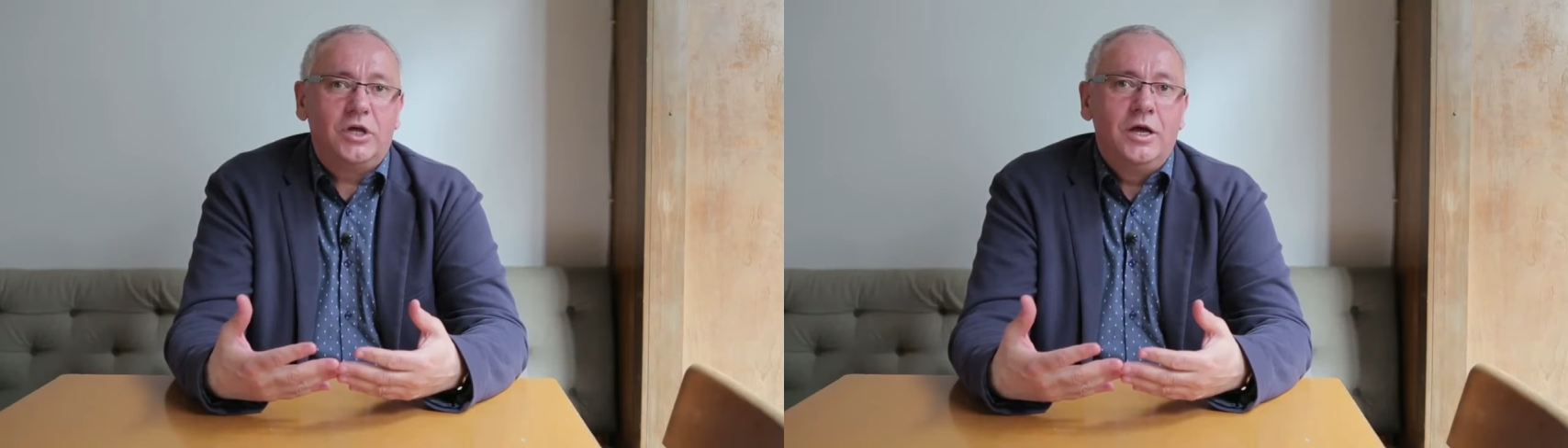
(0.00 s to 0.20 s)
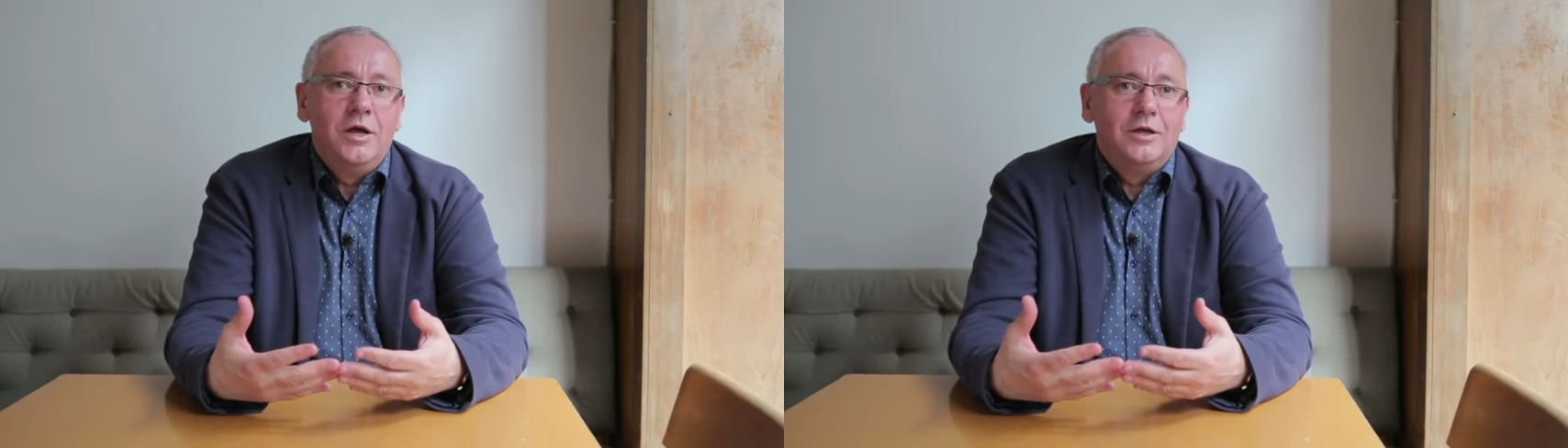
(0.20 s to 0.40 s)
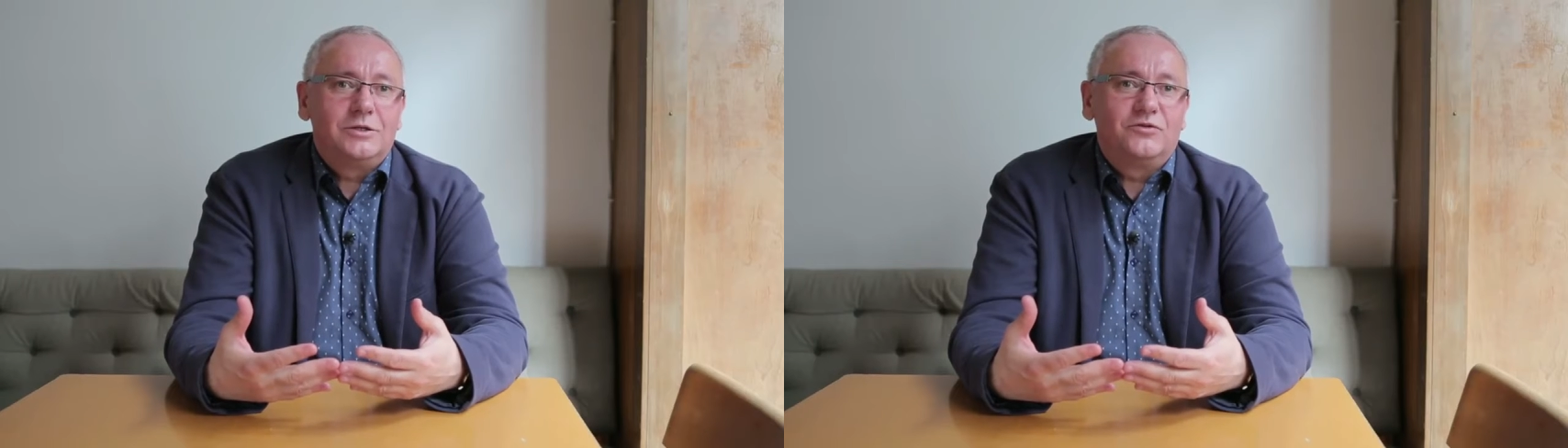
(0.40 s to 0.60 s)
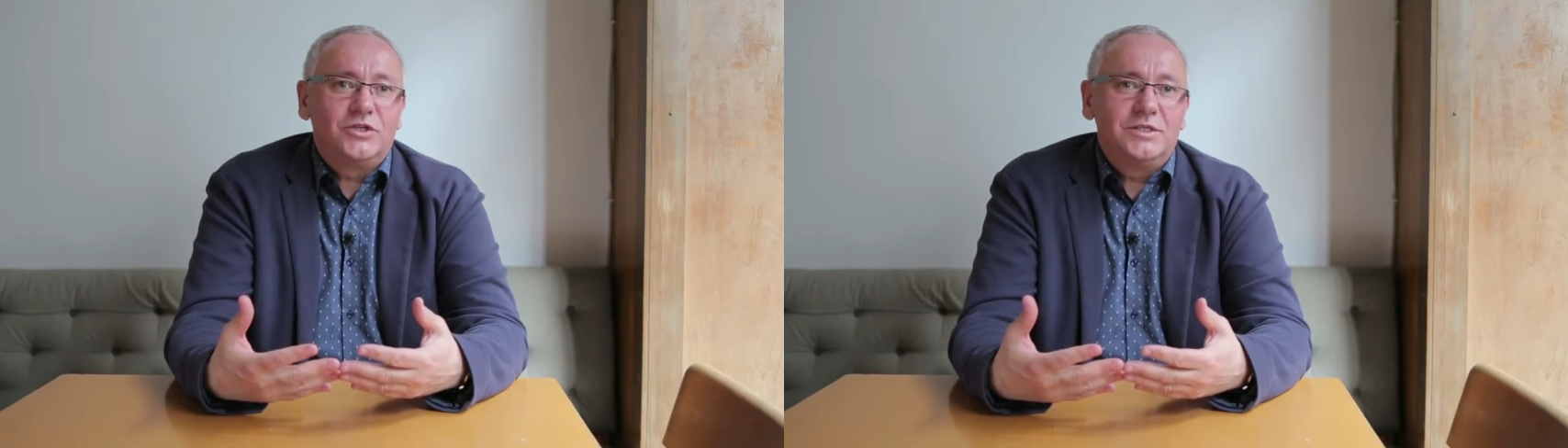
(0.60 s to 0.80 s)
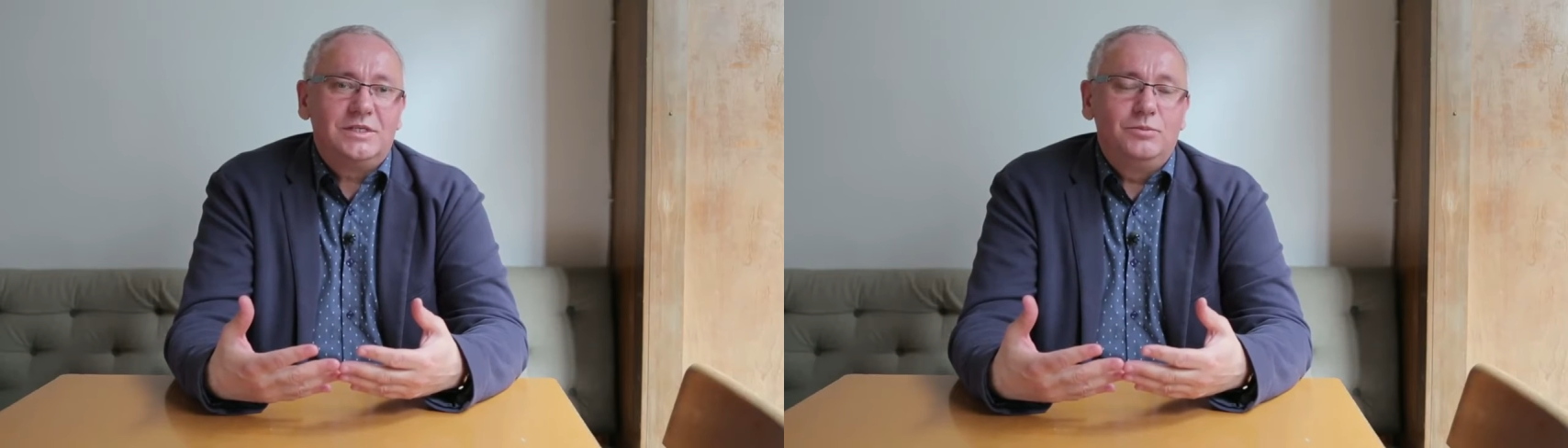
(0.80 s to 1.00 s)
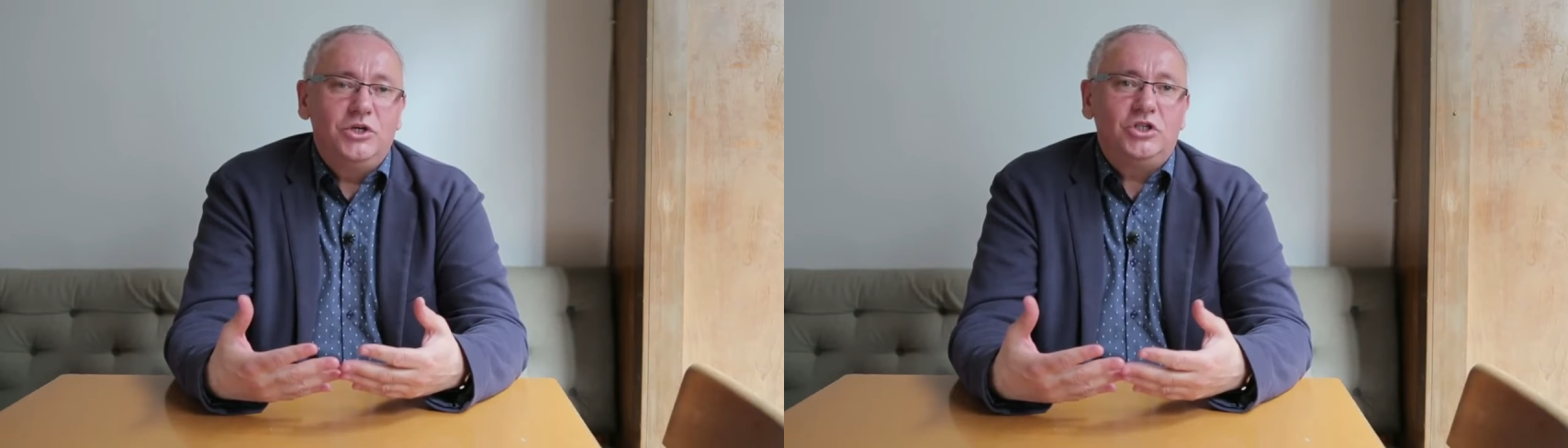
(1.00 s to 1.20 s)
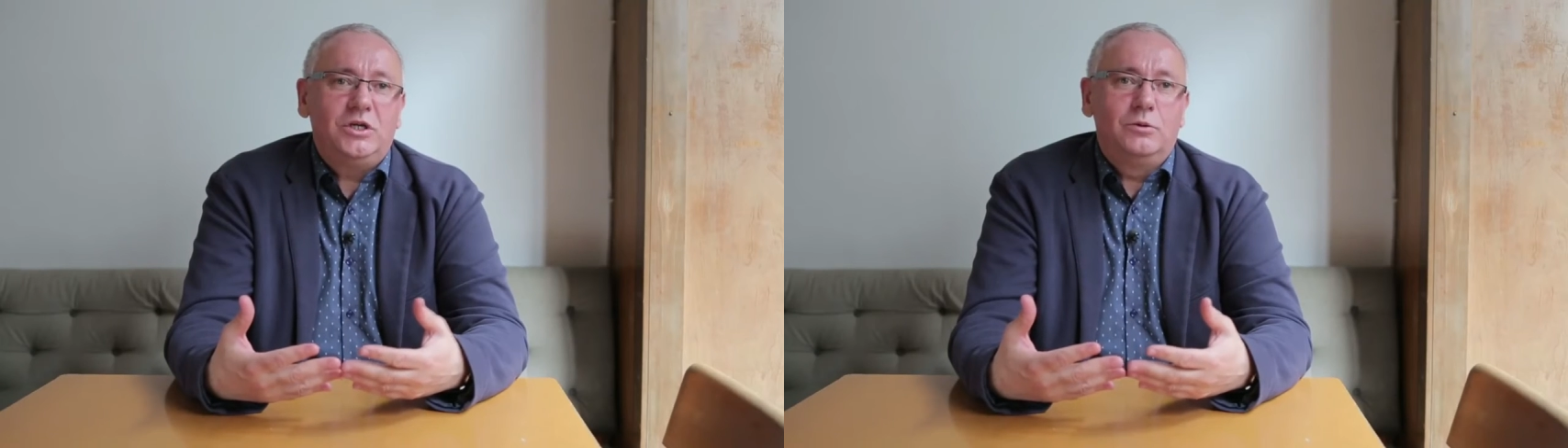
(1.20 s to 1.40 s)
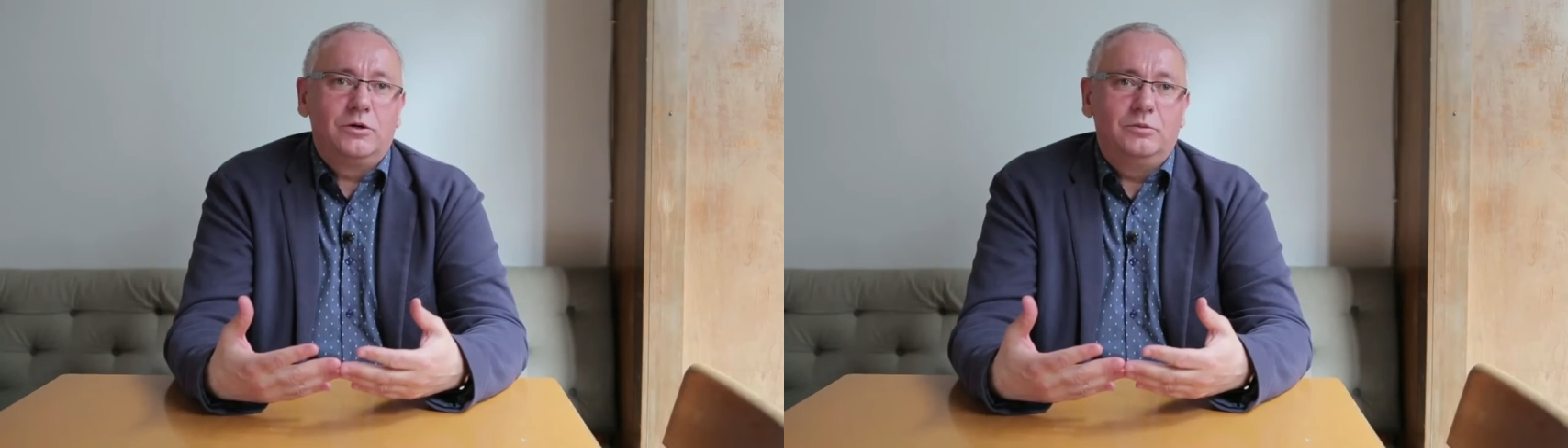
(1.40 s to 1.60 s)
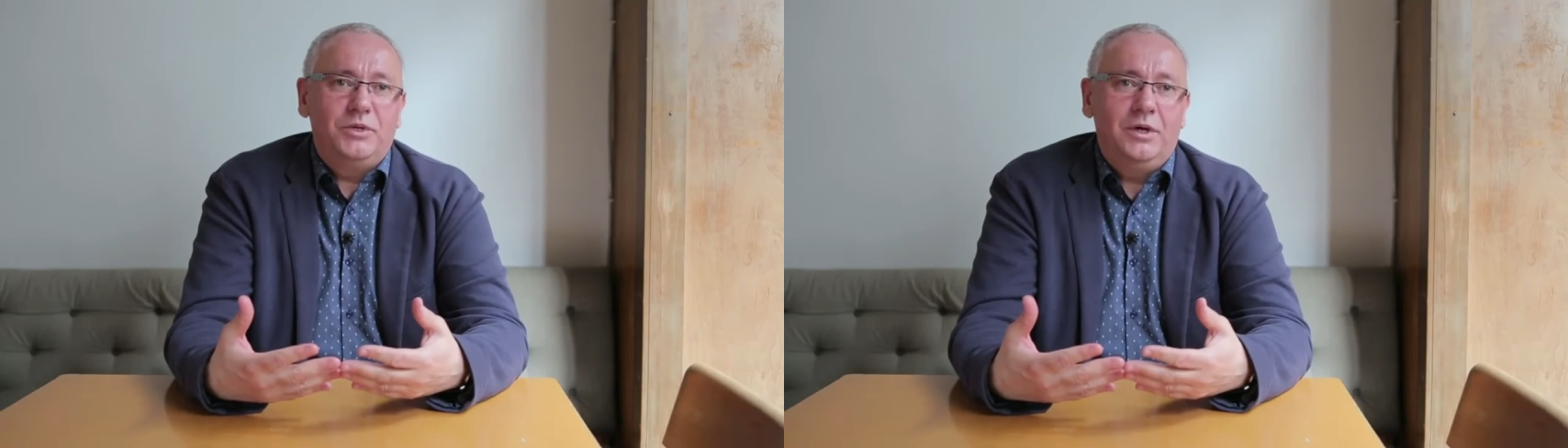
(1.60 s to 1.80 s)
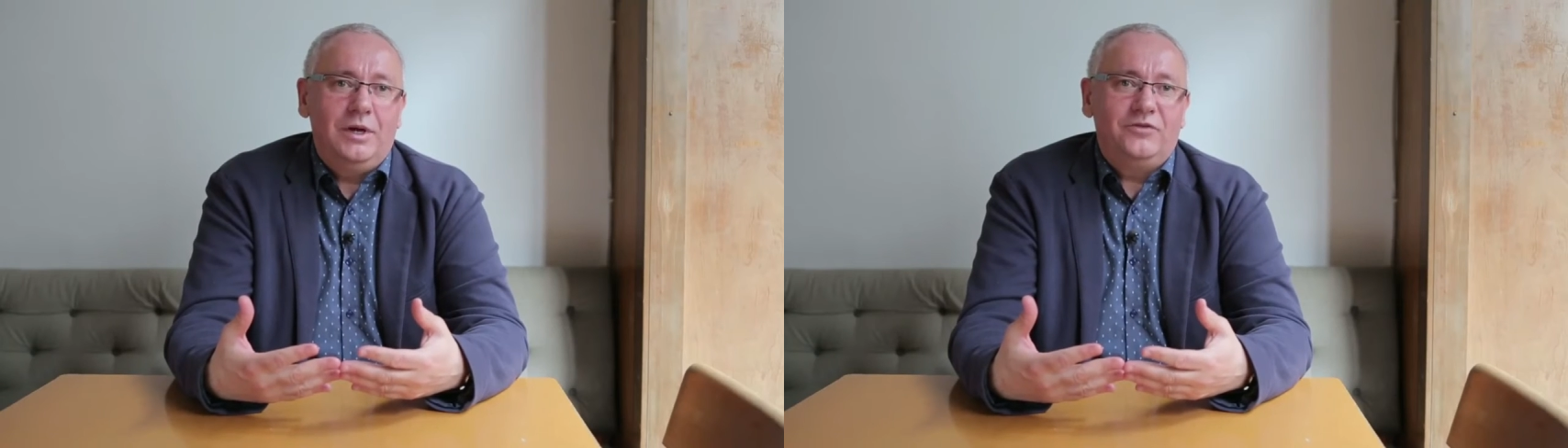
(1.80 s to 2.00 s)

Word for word: że są wszyscy bliżsi Europie,